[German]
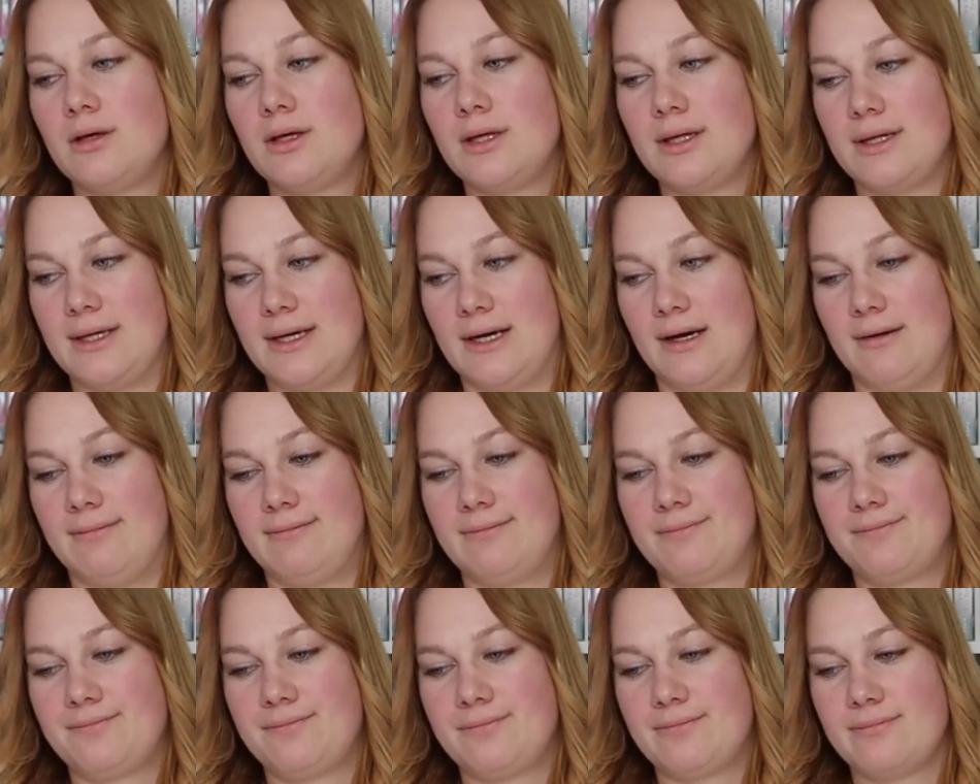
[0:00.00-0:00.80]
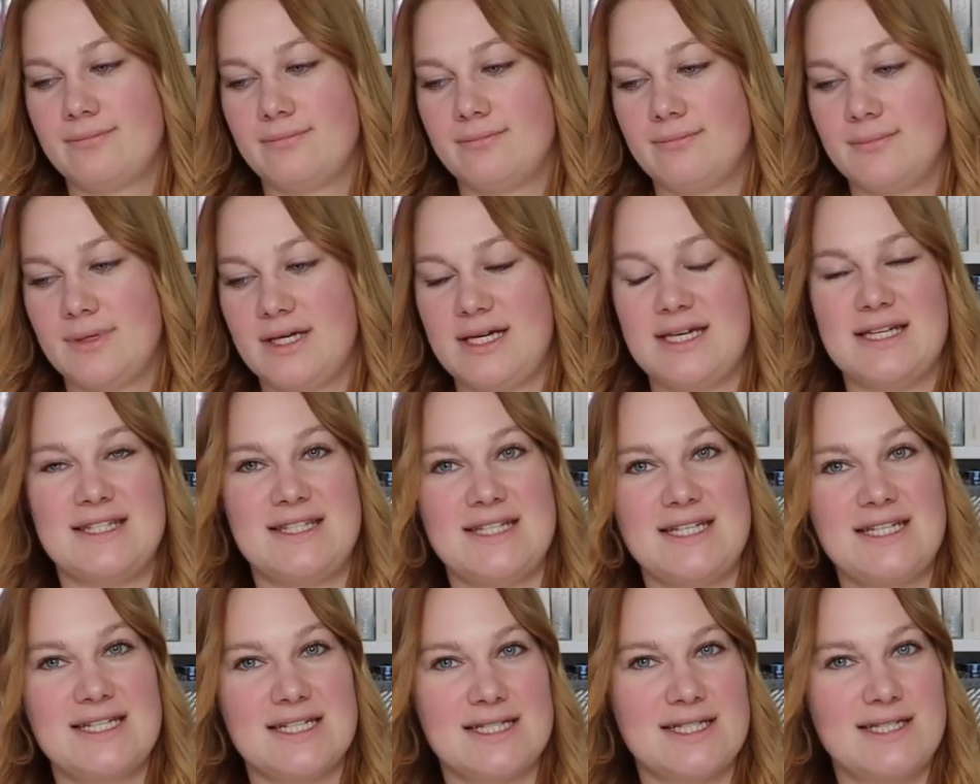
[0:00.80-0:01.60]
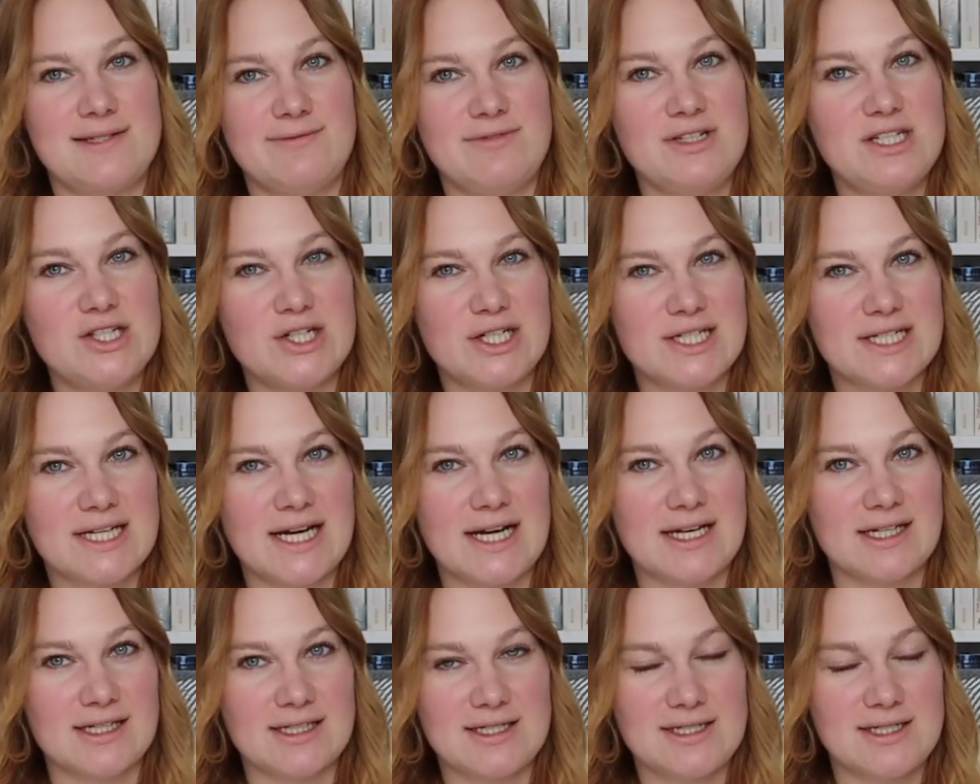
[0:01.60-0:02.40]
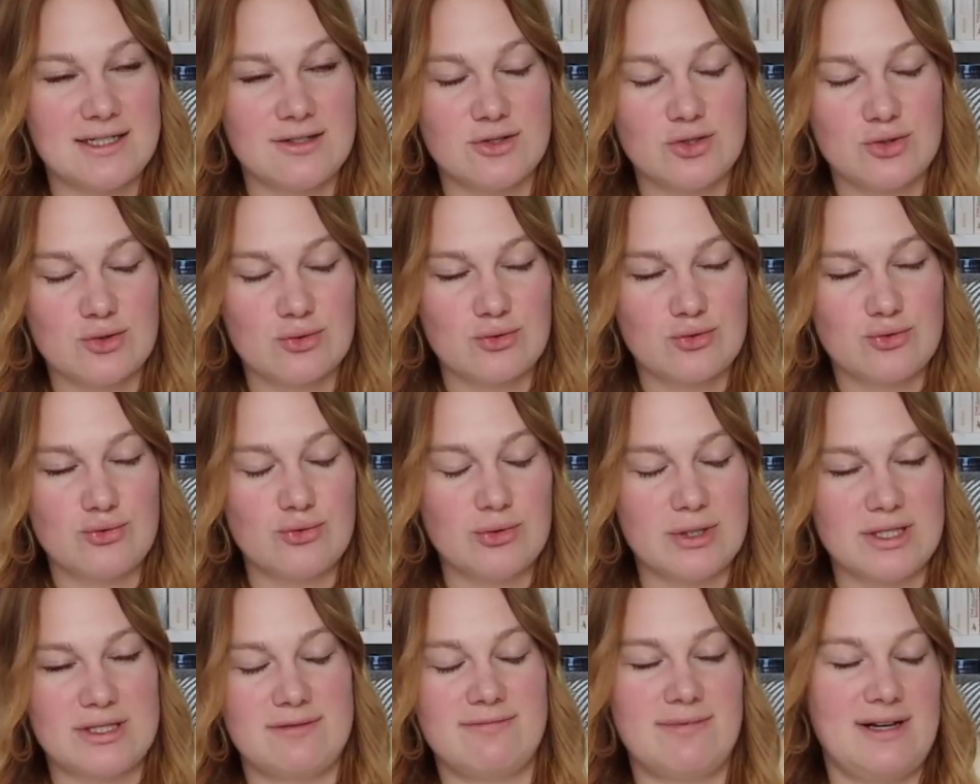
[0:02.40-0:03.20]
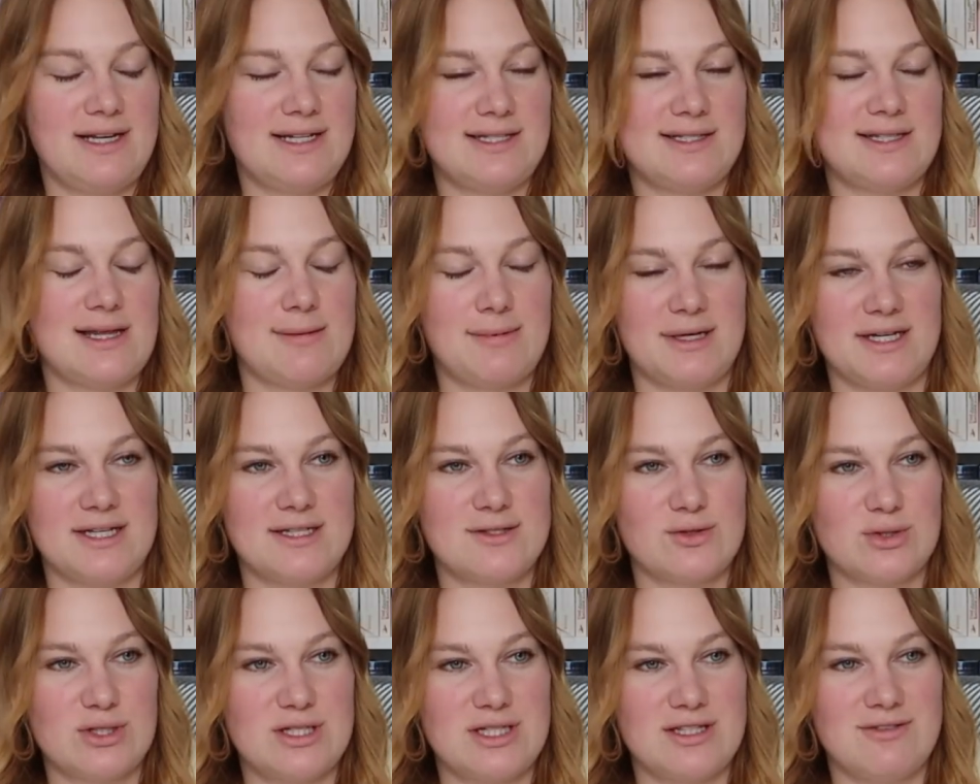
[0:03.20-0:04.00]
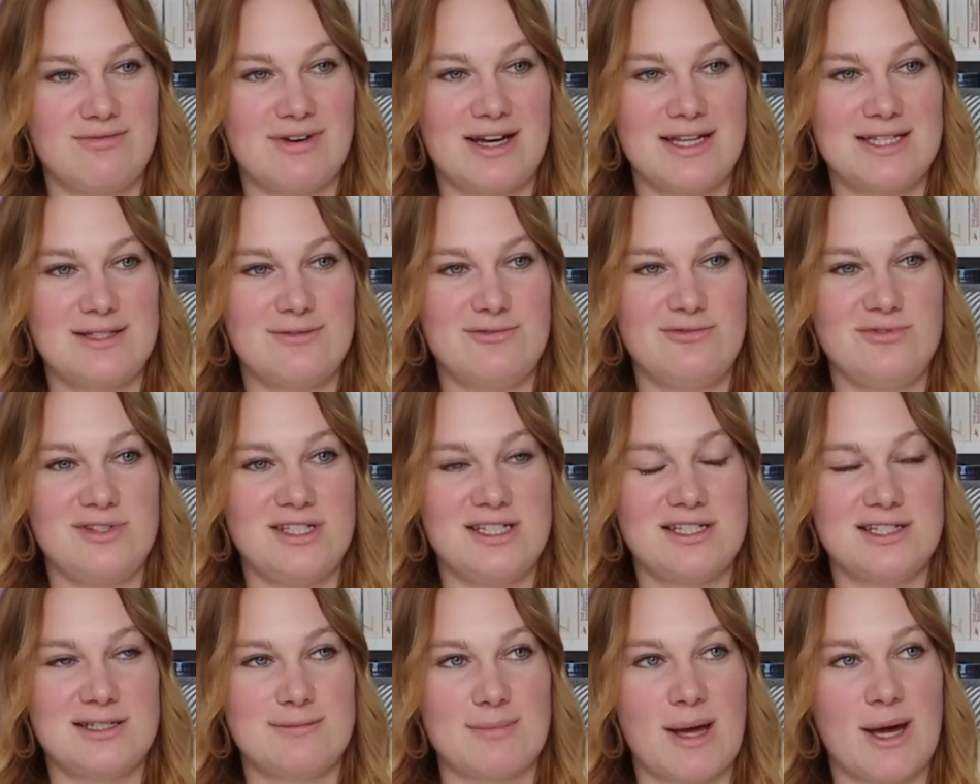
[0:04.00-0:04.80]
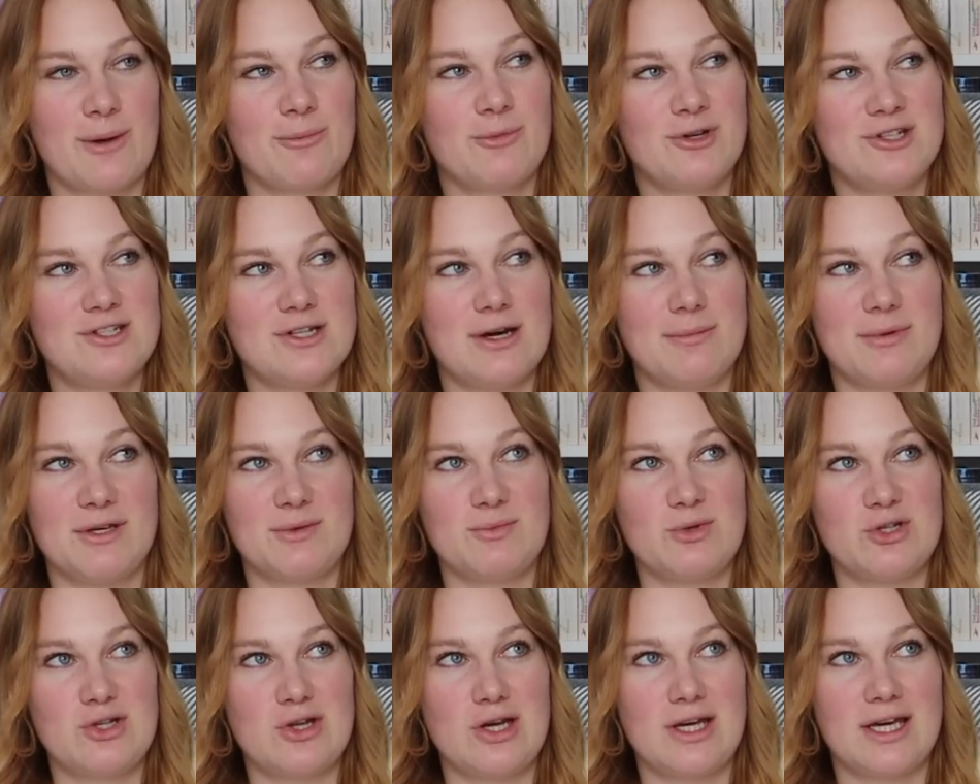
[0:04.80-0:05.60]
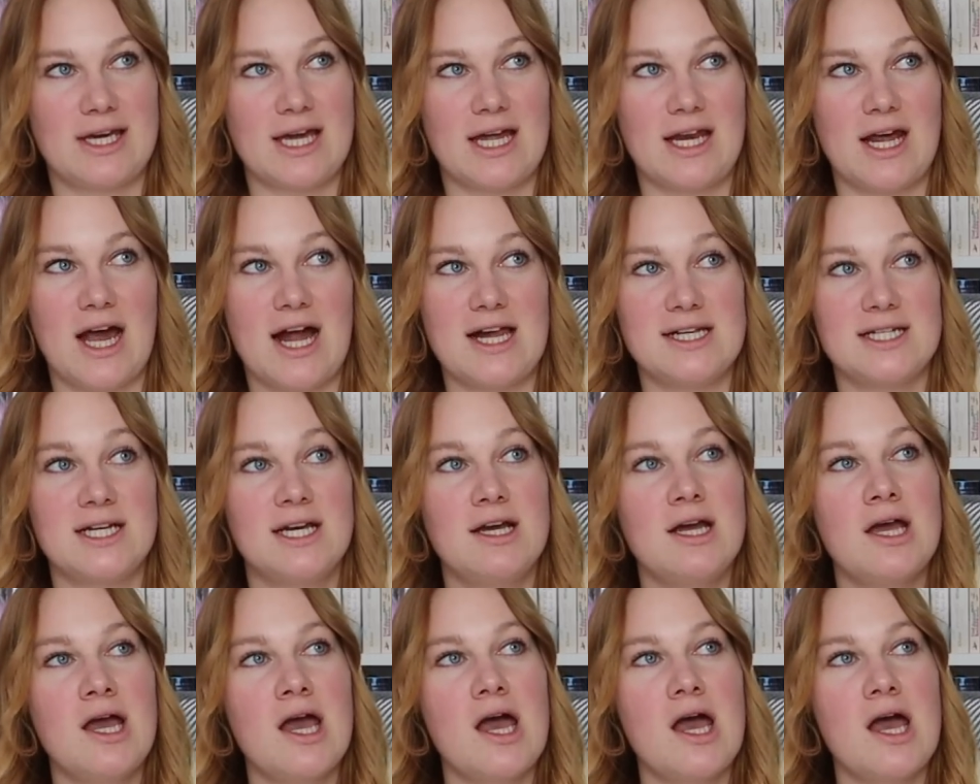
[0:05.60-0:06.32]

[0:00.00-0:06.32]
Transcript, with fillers: ja, ihr seht, das Video hat keine richtige Struktur, weil ich selber nicht so richtig weiß, wie ich das machen möchte, aber ich möchte euch gerne halt